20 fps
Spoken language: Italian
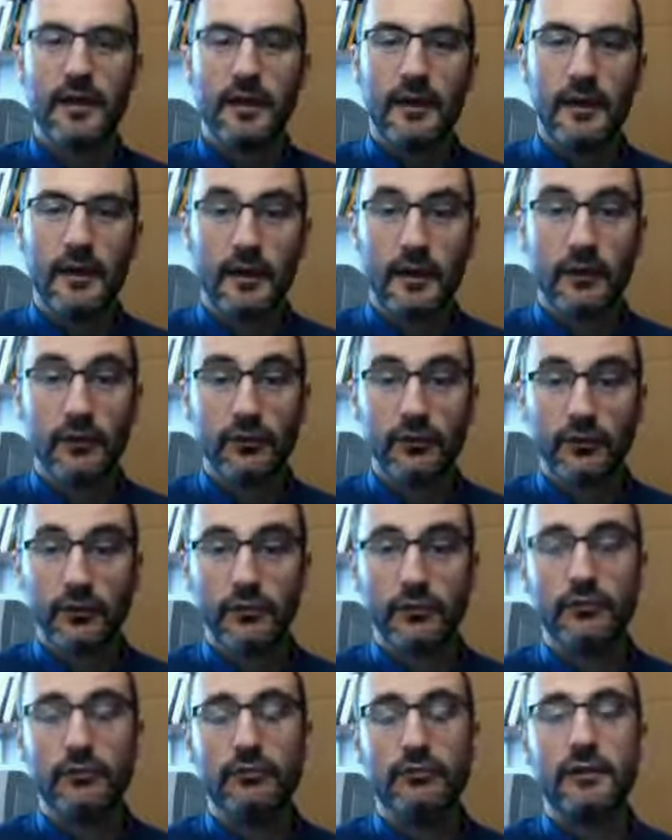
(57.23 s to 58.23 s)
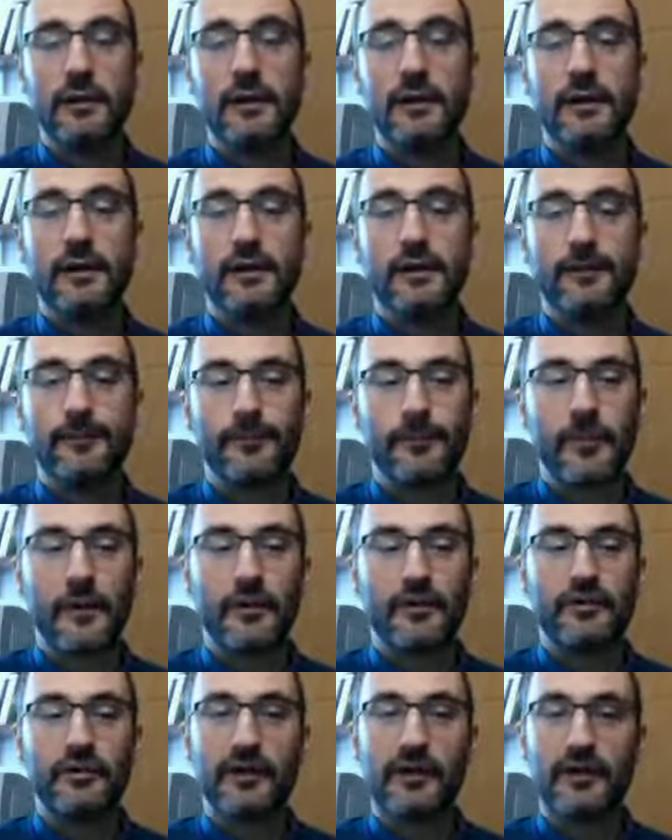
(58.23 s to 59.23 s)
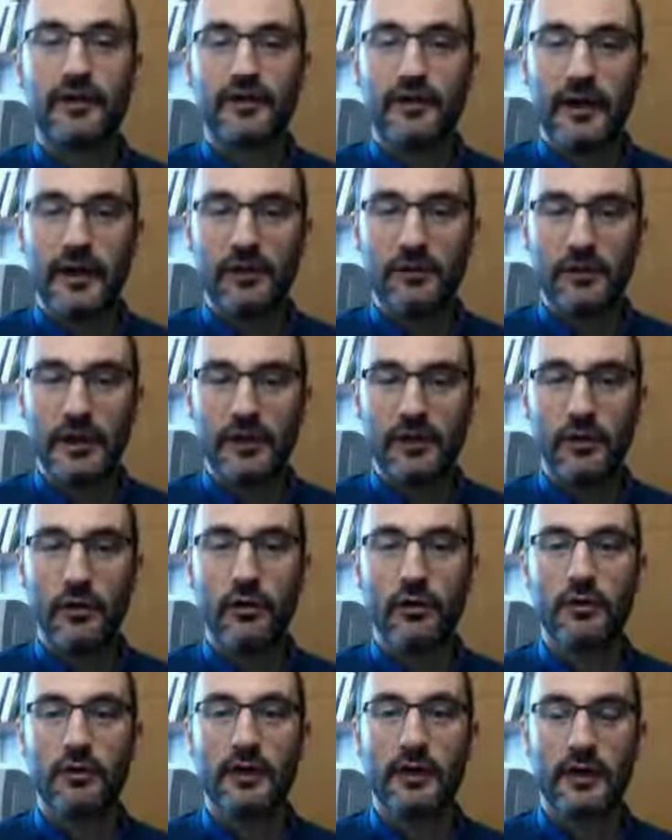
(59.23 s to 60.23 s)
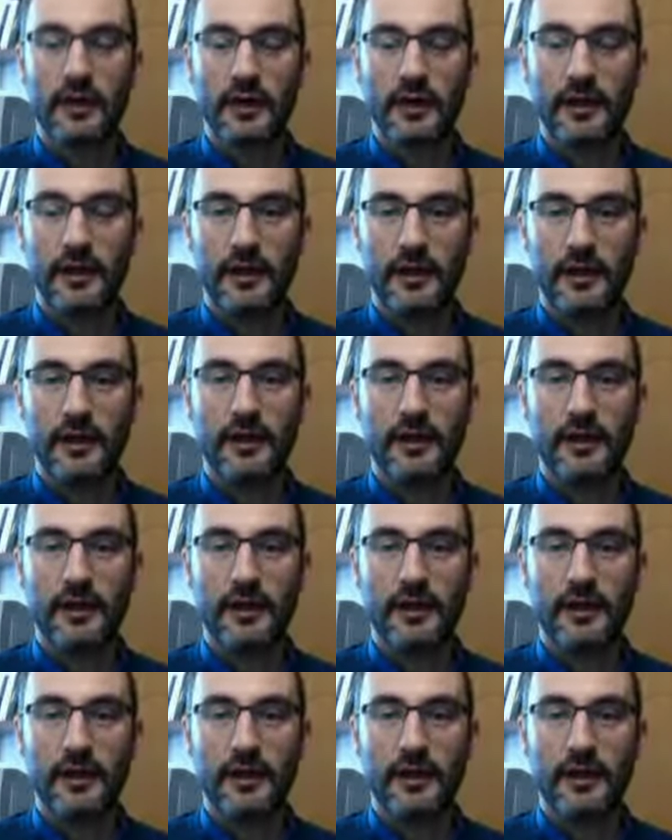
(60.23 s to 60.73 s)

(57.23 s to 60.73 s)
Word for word: Io sono un ciclista mediocre e